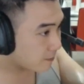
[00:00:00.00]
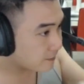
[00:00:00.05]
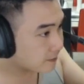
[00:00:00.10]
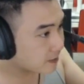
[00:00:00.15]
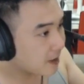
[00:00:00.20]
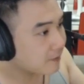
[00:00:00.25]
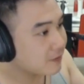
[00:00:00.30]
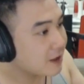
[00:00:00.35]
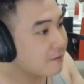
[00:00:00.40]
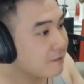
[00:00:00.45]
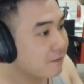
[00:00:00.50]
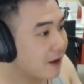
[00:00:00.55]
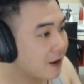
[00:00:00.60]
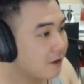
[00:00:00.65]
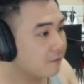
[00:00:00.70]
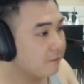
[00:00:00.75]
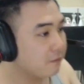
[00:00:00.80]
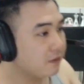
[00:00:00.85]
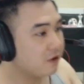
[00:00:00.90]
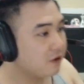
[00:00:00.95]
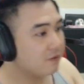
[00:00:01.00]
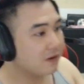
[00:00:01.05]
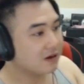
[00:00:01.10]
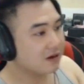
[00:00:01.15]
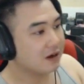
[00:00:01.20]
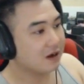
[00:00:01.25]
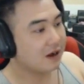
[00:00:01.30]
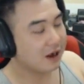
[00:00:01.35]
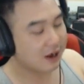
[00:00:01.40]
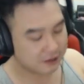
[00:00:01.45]
Em thấy em bắn
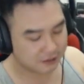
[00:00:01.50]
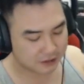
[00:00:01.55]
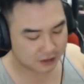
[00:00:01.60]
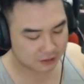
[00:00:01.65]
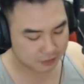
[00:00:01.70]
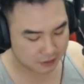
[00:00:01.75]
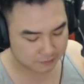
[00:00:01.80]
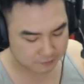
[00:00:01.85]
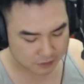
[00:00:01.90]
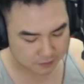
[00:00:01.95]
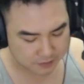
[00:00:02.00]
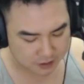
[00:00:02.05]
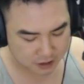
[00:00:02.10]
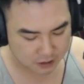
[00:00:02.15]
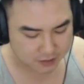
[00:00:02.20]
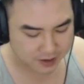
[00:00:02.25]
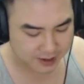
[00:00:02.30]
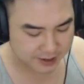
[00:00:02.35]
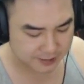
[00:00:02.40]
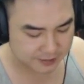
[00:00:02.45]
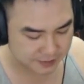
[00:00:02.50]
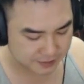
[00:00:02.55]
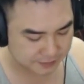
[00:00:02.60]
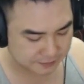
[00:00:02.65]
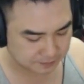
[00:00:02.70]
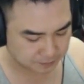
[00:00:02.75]
PewBurger hay, anh bắn PewBurger không hay em ơi.